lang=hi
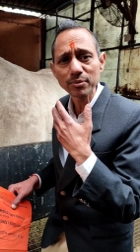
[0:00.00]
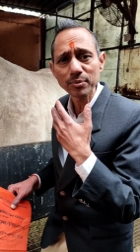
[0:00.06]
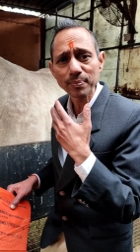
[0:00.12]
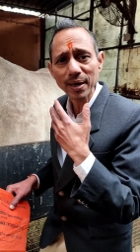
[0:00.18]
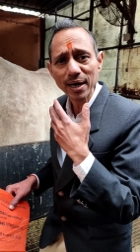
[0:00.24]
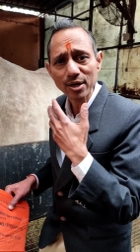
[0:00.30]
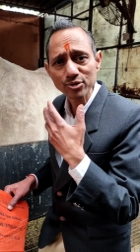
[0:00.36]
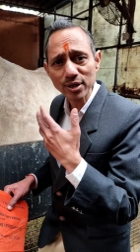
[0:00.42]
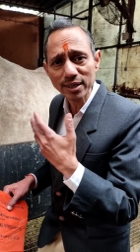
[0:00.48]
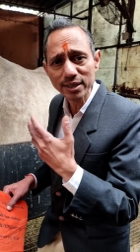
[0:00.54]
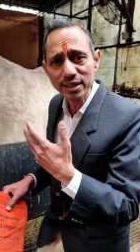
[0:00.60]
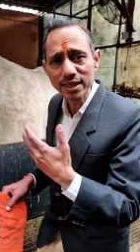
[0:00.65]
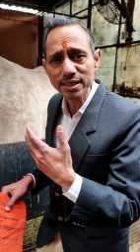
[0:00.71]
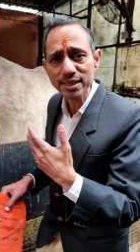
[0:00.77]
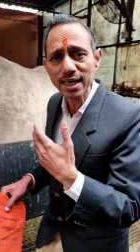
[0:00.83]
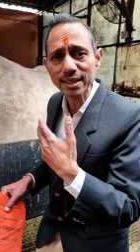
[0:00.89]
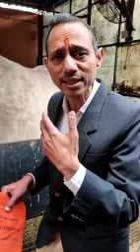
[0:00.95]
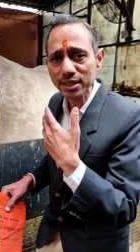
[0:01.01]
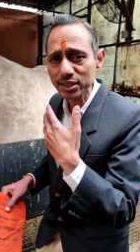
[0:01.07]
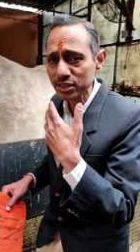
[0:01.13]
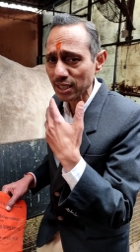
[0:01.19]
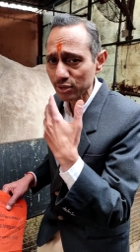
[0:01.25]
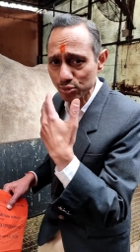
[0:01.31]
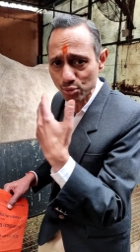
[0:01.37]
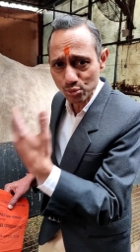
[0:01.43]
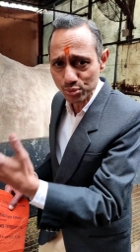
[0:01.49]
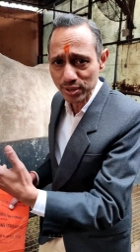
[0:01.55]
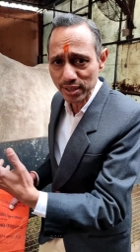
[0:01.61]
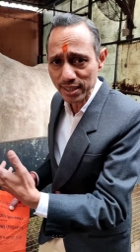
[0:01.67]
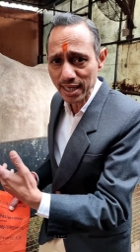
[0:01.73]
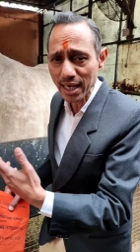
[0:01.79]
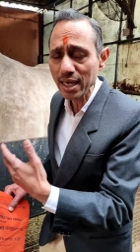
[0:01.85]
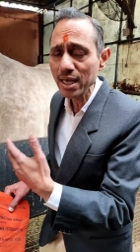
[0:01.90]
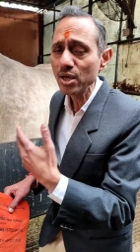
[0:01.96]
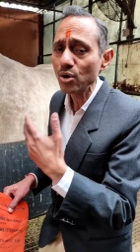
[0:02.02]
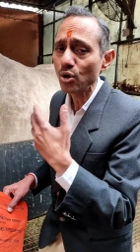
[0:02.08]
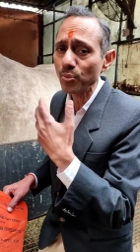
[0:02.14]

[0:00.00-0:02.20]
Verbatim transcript: मानव जाति के साथ रिश्ता शुरू से ही है